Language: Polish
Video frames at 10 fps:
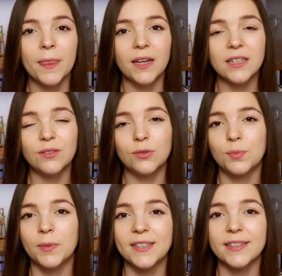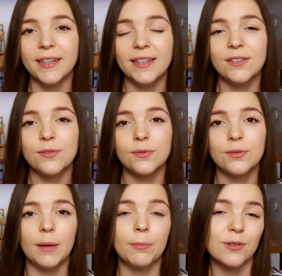że to już bez
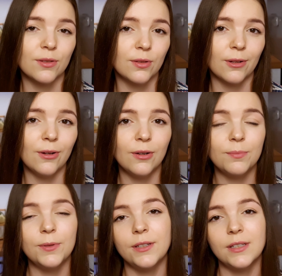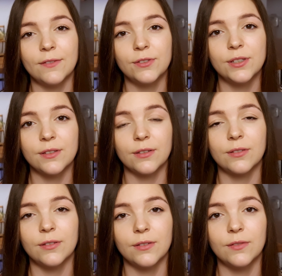sensu, a po co to robić, a wszystko
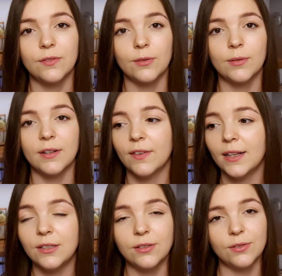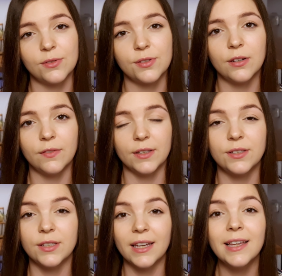to w ogóle walić, to
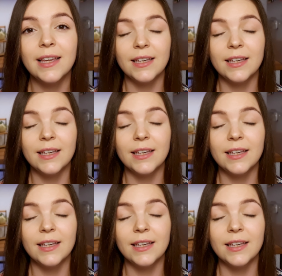schować się